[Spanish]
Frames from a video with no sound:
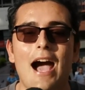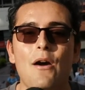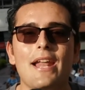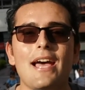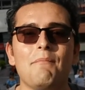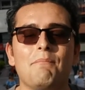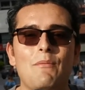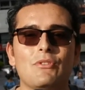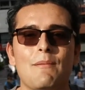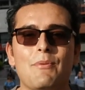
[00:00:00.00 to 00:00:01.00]
Ahora
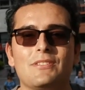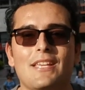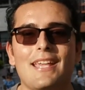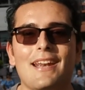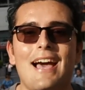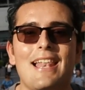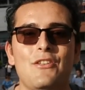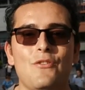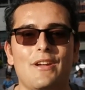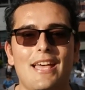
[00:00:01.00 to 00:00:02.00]
vamos a proceder a
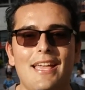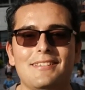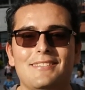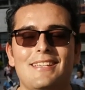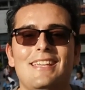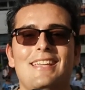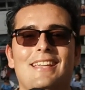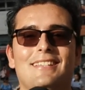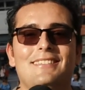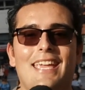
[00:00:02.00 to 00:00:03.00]
las novedades
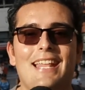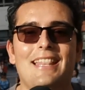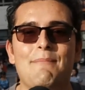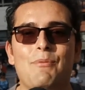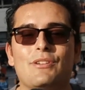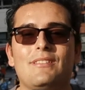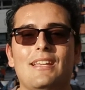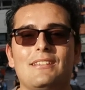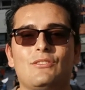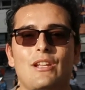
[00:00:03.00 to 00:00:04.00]
del
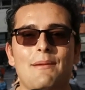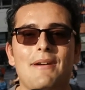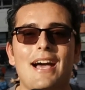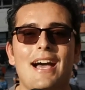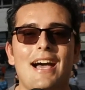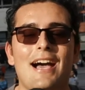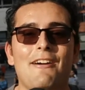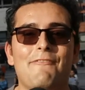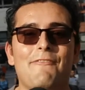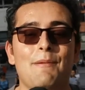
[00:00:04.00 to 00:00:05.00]
deporte
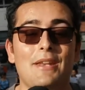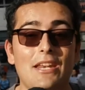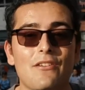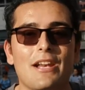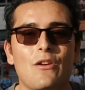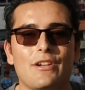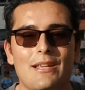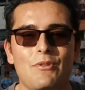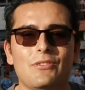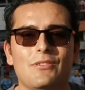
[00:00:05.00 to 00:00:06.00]
Tolima femenino.
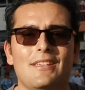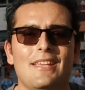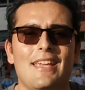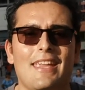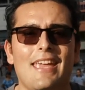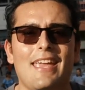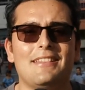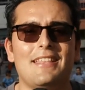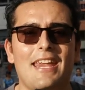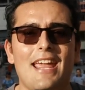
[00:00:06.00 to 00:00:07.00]
Recordemos
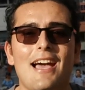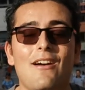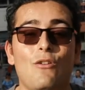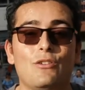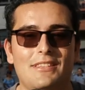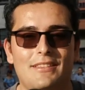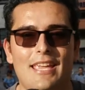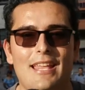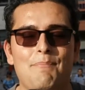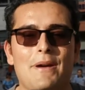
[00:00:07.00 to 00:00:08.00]
que tenía
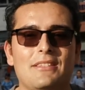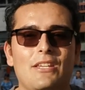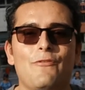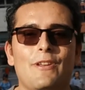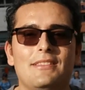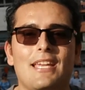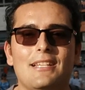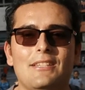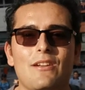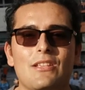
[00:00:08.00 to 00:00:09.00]
el partido frente a
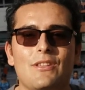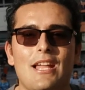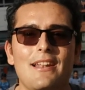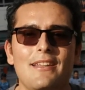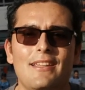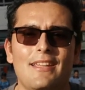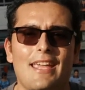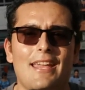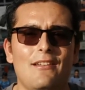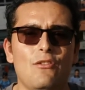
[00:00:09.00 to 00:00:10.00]
Atlético Nacional
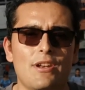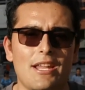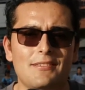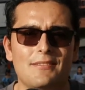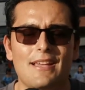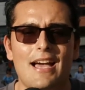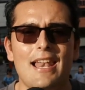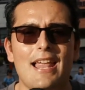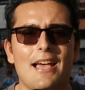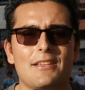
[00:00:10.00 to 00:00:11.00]
el lunes
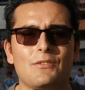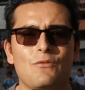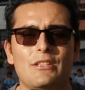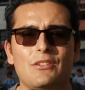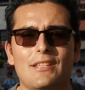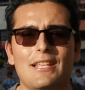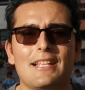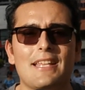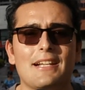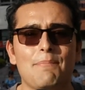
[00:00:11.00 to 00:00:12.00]
a las 4 y 10 de
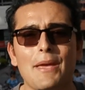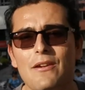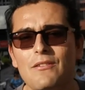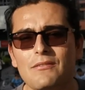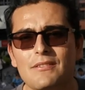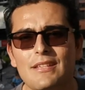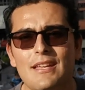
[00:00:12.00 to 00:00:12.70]
la tarde, pero